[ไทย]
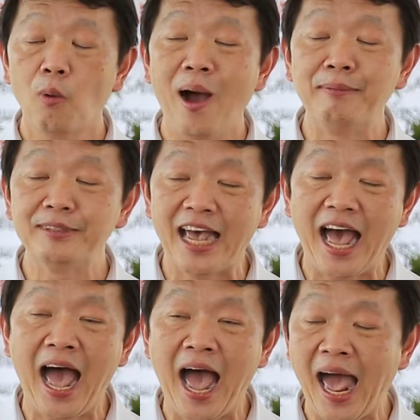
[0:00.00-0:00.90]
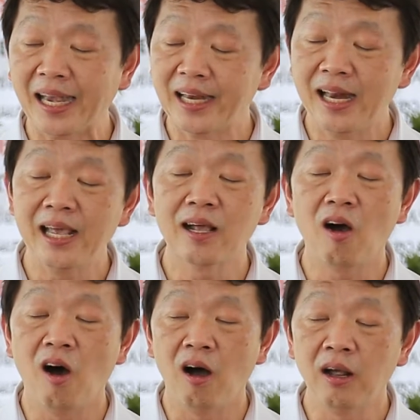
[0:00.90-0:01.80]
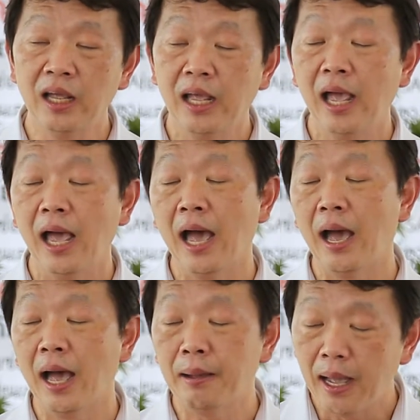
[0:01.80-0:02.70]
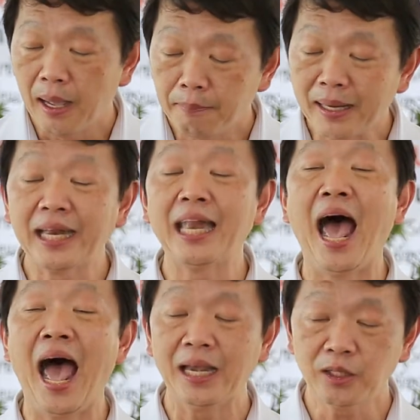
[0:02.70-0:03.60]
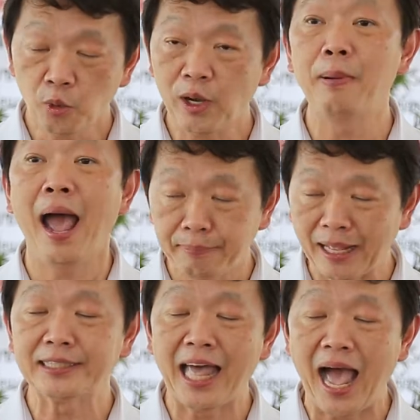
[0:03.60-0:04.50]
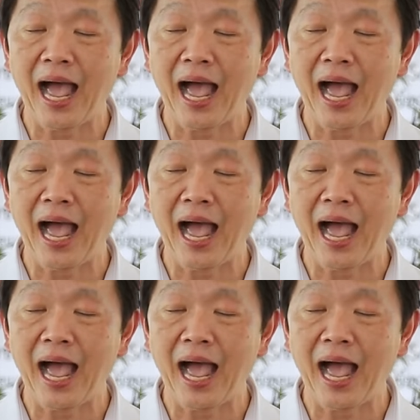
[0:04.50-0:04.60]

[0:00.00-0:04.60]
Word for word: ความสะอาด ในเรื่องของมาตรฐานคุณภาพต่าง